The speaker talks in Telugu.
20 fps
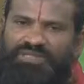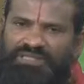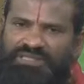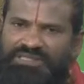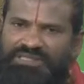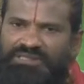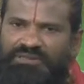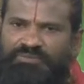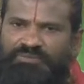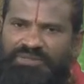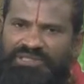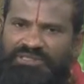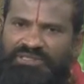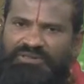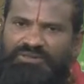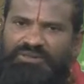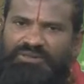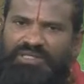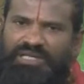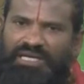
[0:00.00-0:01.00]
ఉంటే నేను
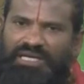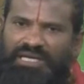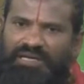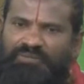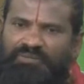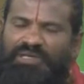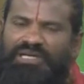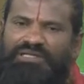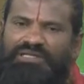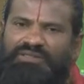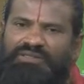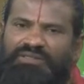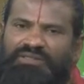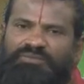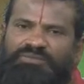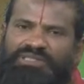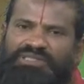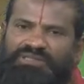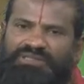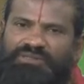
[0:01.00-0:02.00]
చెప్పినట్టు ఆ భాగంలో
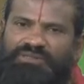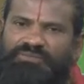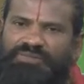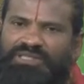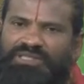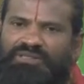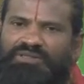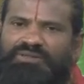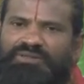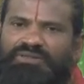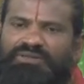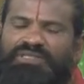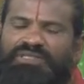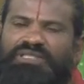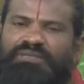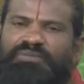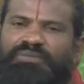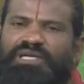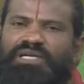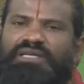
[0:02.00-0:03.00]
మీరు సిమెంట్తో
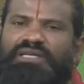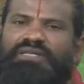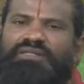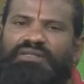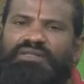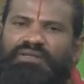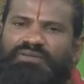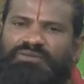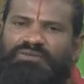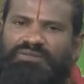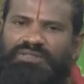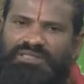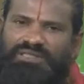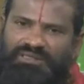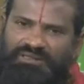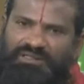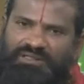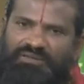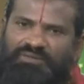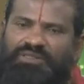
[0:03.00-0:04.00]
నిర్మాణాలు కాకుండా
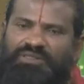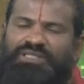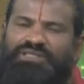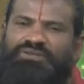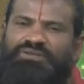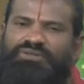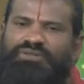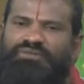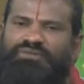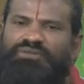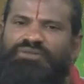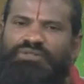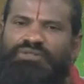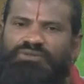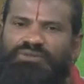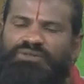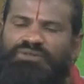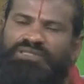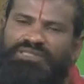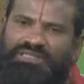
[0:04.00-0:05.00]
అవకాశం ఉంటే
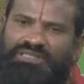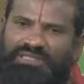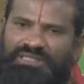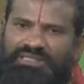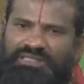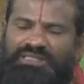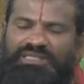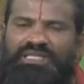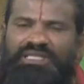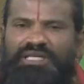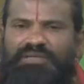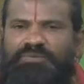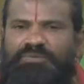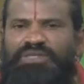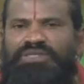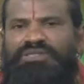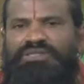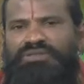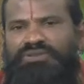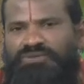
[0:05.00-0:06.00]
వుడ్తో చిన్నది ఏదన్నా
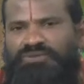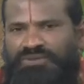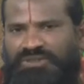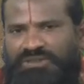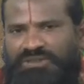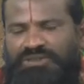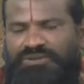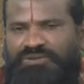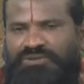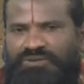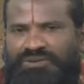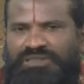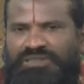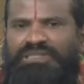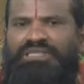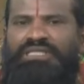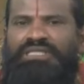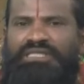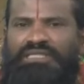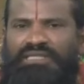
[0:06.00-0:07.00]
ఏర్పాటు చేసుకుంటే చేసుకోండి
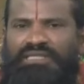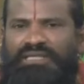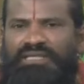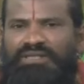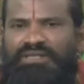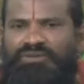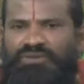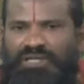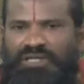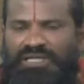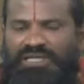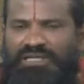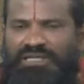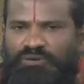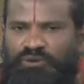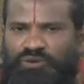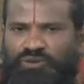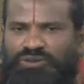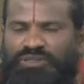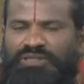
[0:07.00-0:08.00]
లేదు అలా
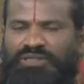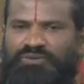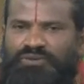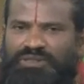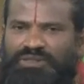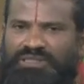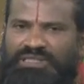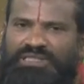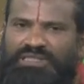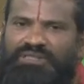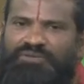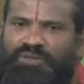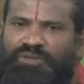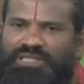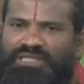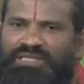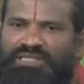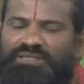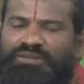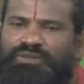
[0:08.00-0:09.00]
వద్దు అనుకుంటే చక్కగా
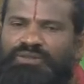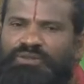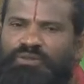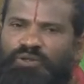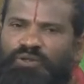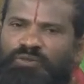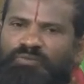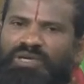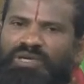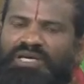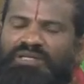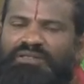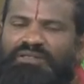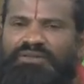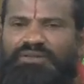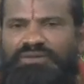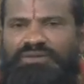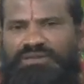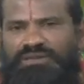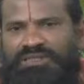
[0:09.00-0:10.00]
వంటగదిలోనూ ఒక
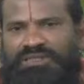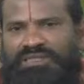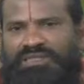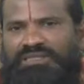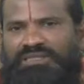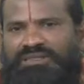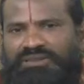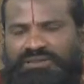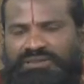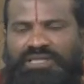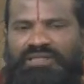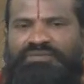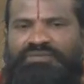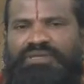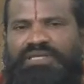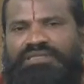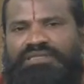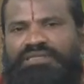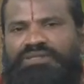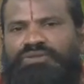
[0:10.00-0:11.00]
భాగంలో చిన్న
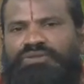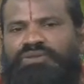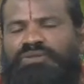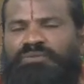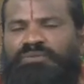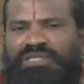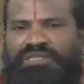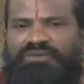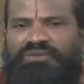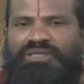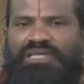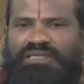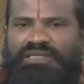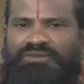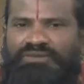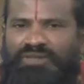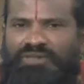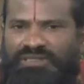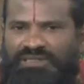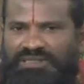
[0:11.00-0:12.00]
షెల్ఫ్లా చేసుకొని పెట్టుకోండి
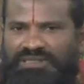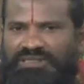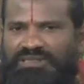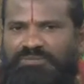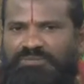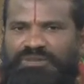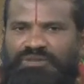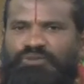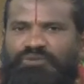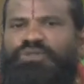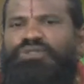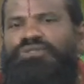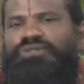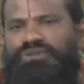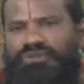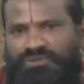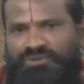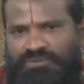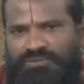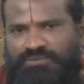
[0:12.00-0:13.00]
అది కూడా నేను చెప్పేది
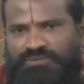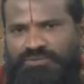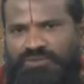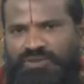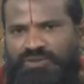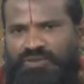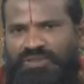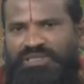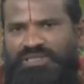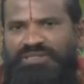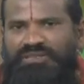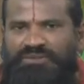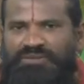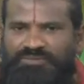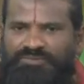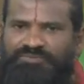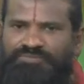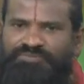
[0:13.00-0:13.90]
వుడ్తో ఓకేనా